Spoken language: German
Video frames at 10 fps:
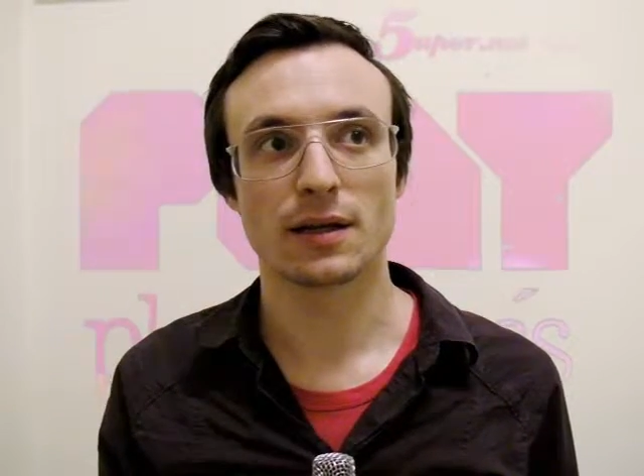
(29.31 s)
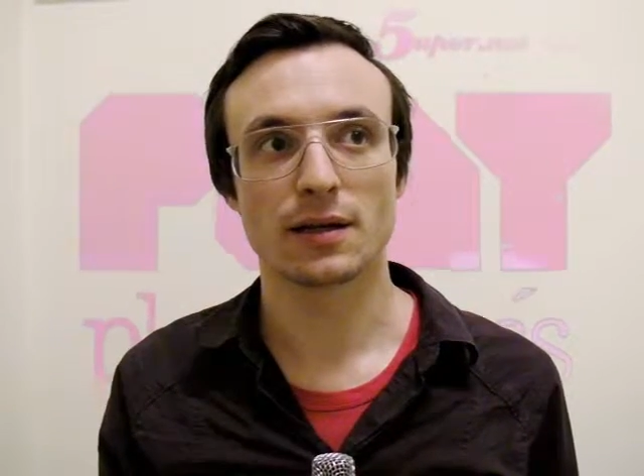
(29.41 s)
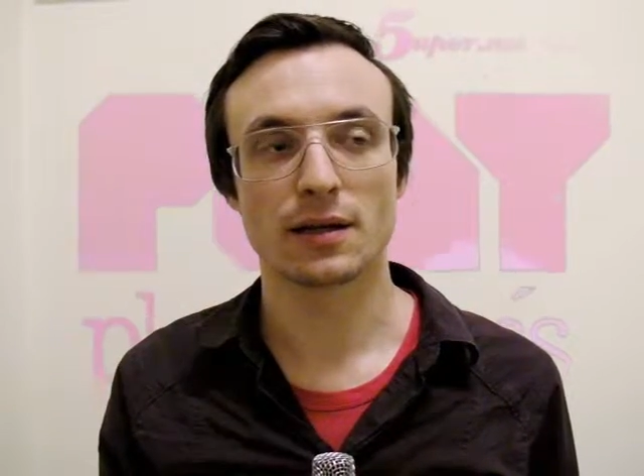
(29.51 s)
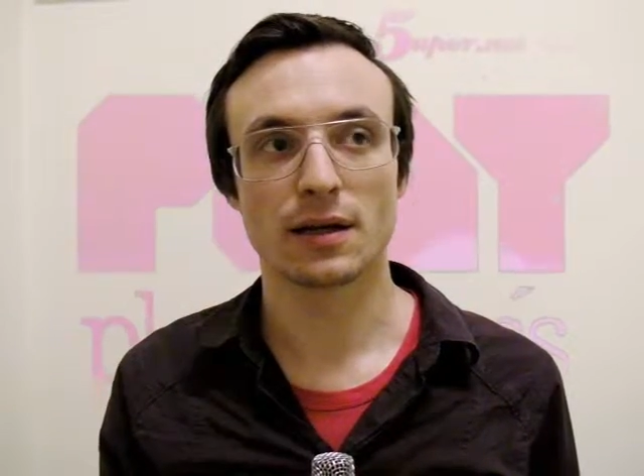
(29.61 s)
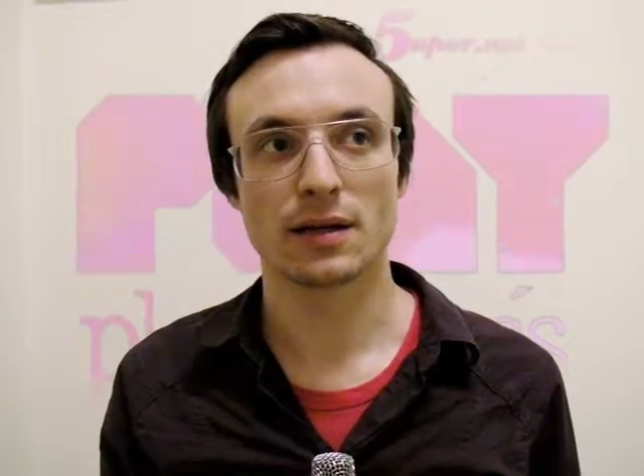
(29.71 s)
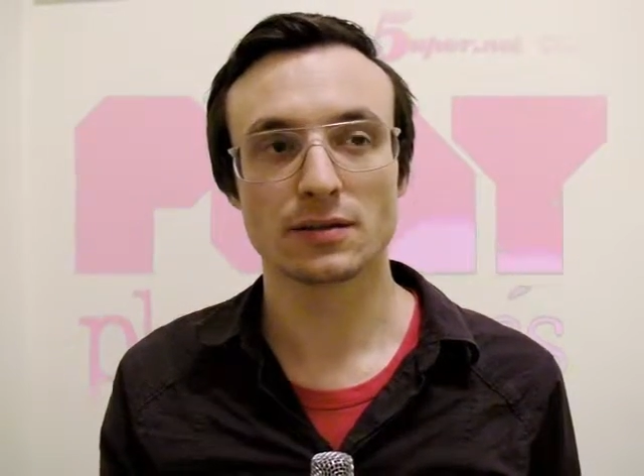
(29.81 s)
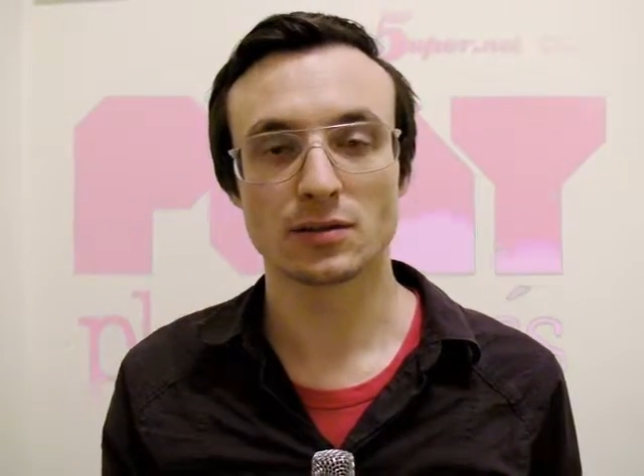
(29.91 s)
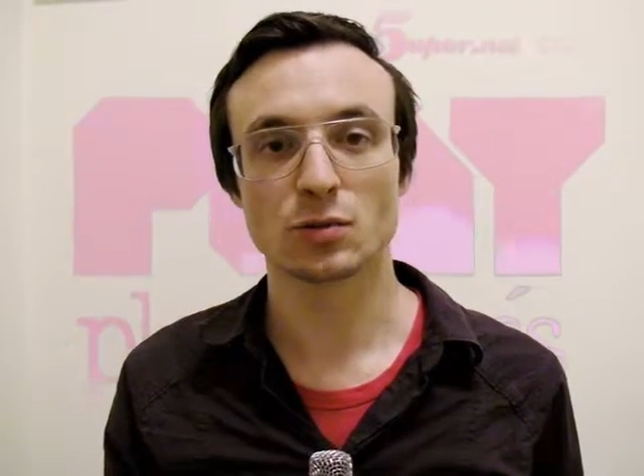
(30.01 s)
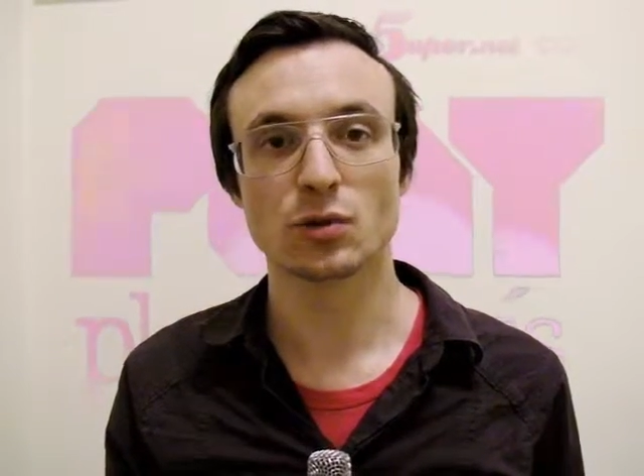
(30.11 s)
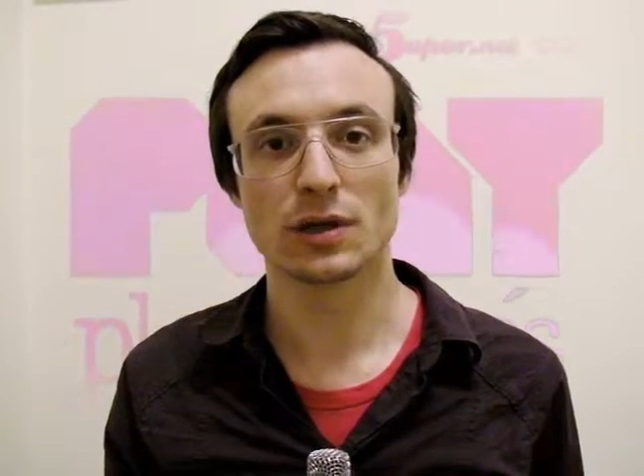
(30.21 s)
ein, einen
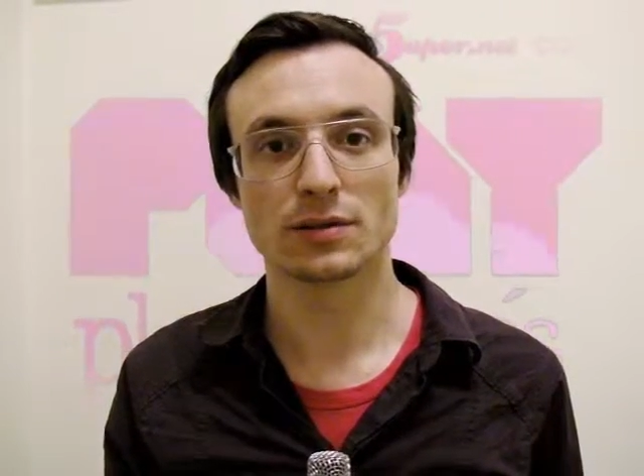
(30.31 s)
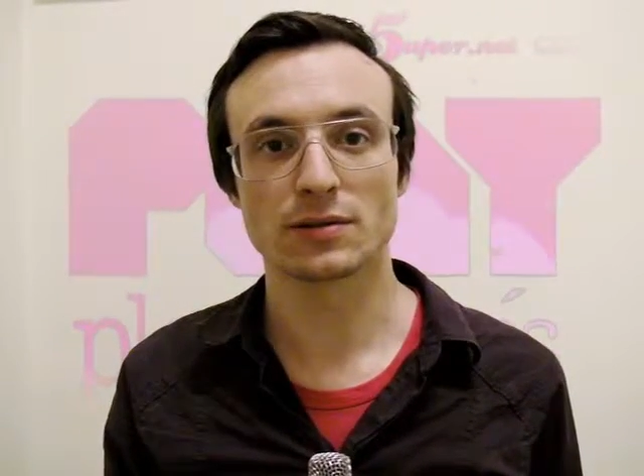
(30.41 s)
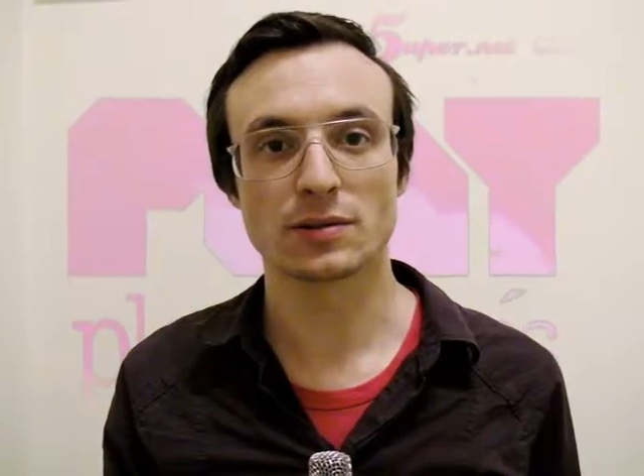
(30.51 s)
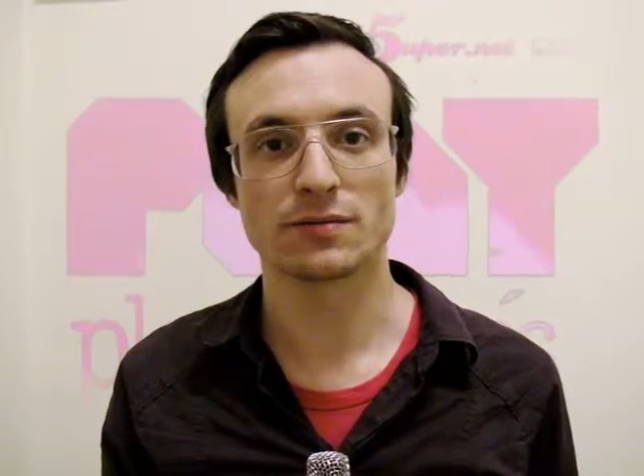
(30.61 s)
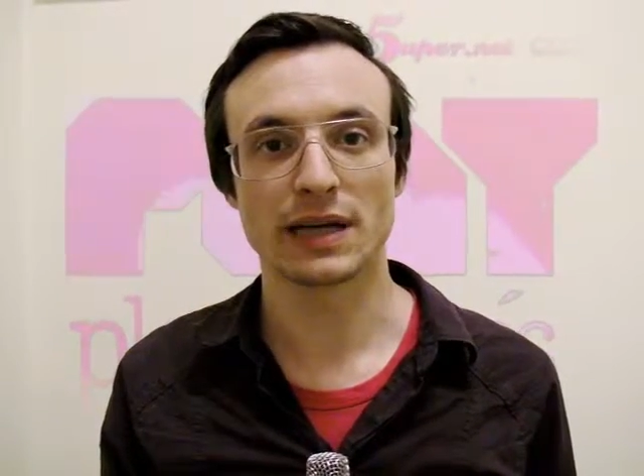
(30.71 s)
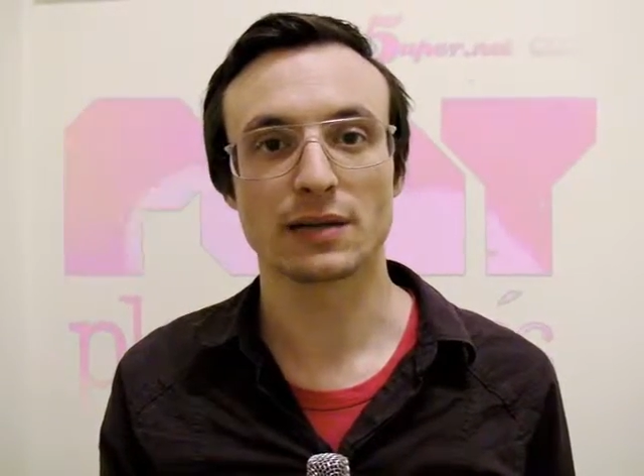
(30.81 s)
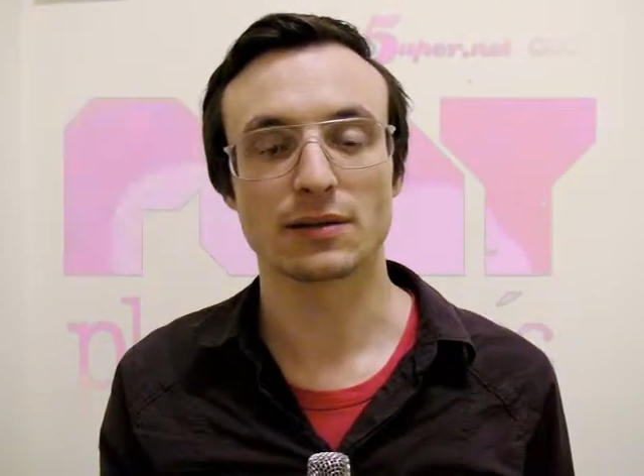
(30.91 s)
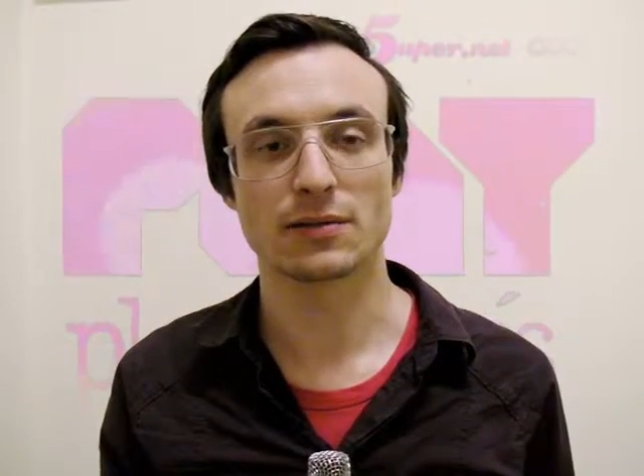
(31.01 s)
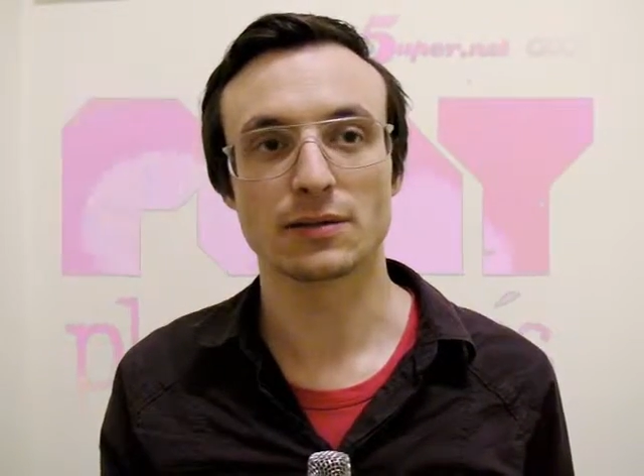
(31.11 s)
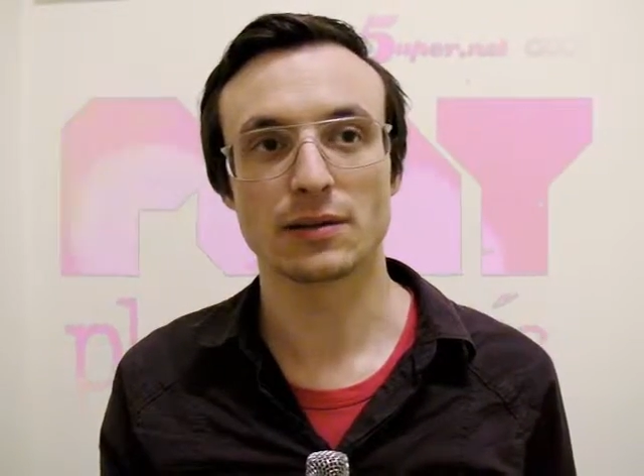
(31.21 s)
Zugang zur
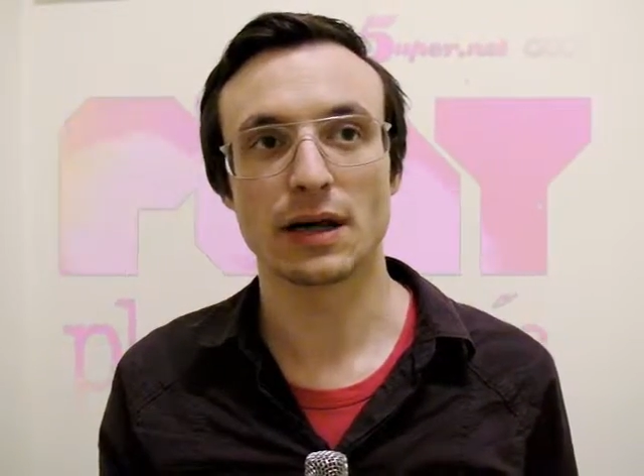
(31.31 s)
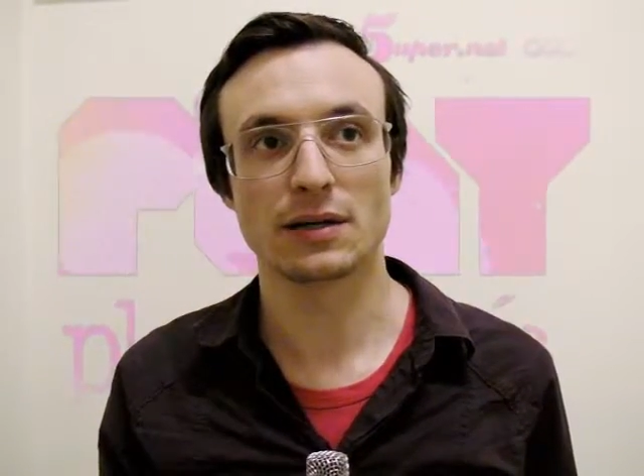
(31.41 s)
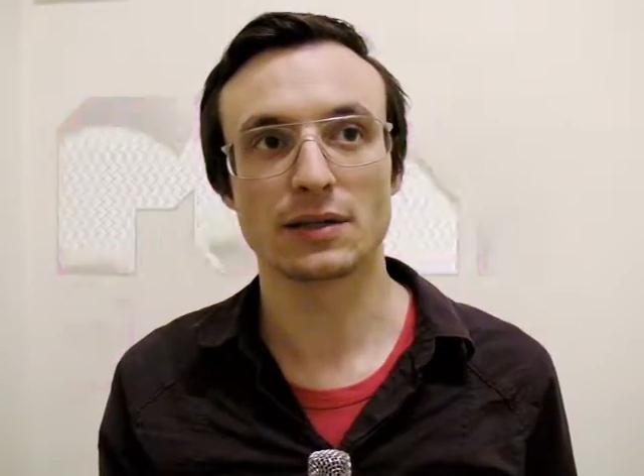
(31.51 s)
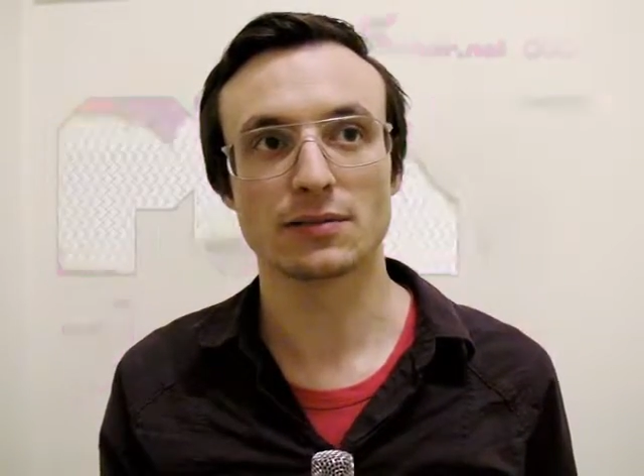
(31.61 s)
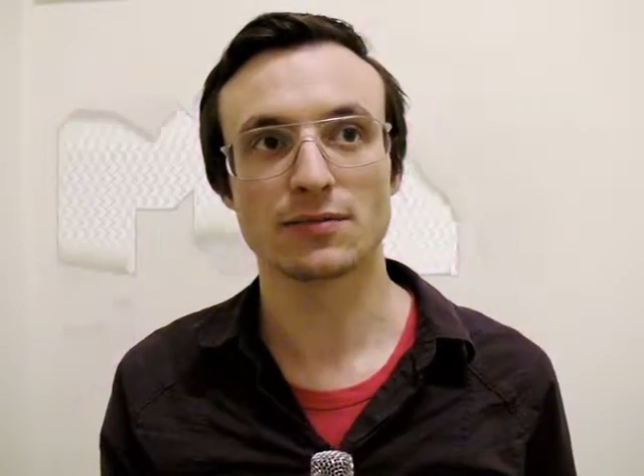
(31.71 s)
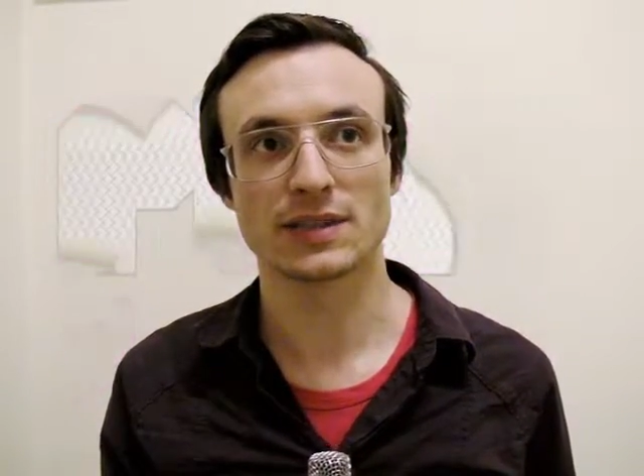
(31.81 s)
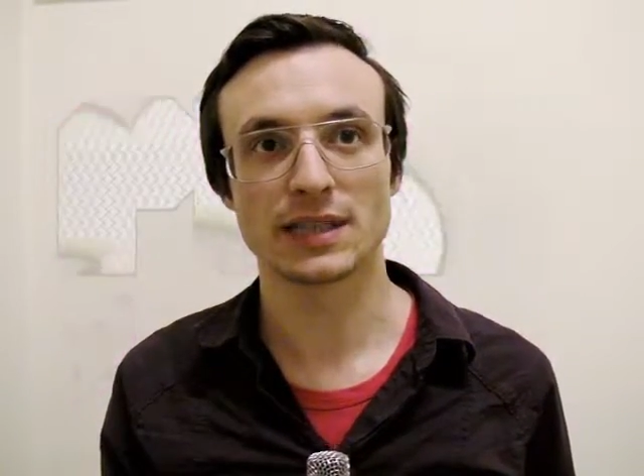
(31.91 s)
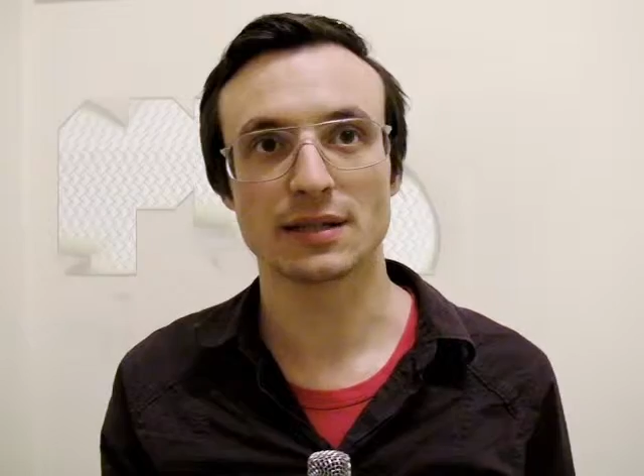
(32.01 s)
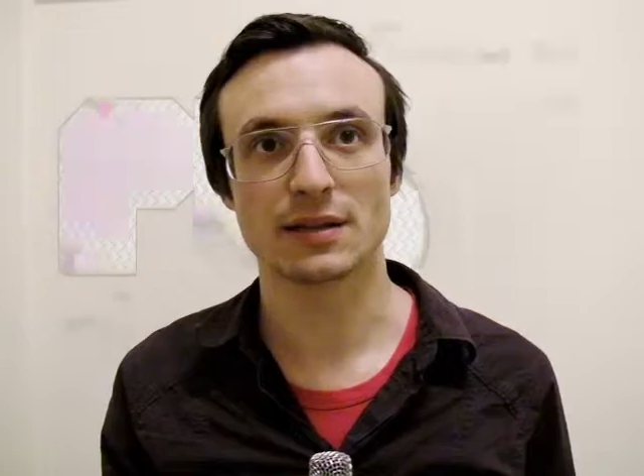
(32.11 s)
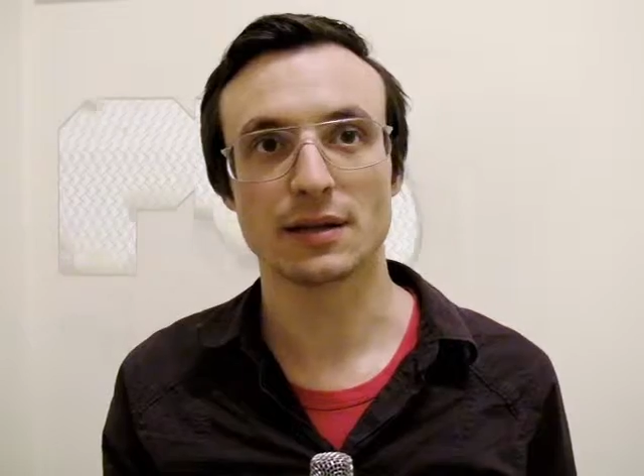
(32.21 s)
Welt und in all ihren
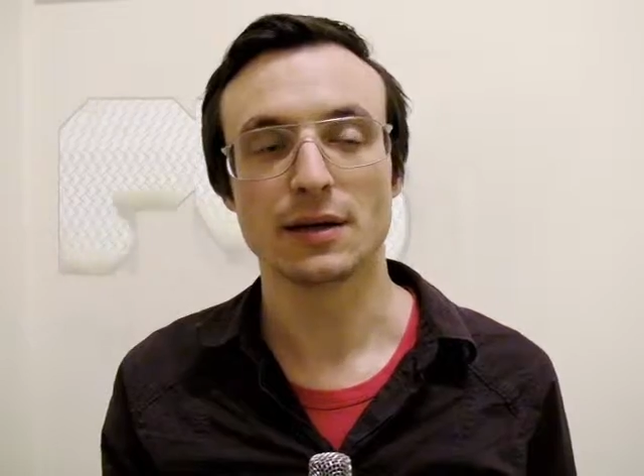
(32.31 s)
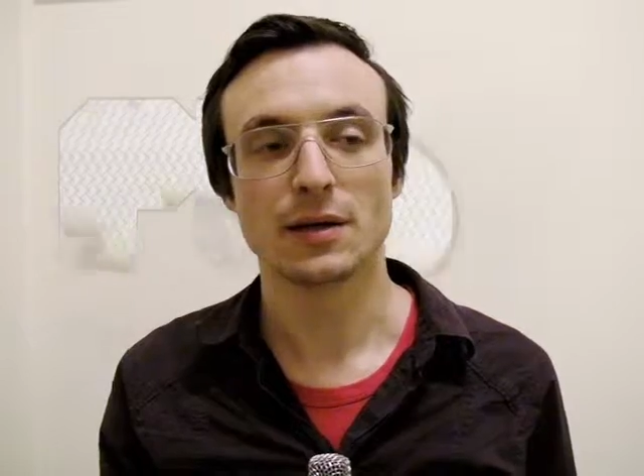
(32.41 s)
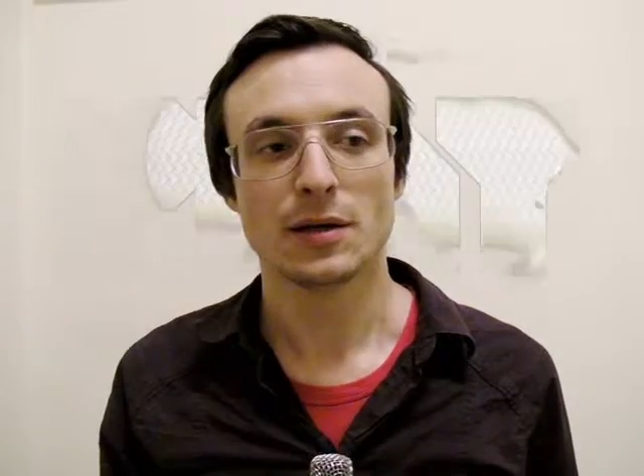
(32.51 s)
Facetten.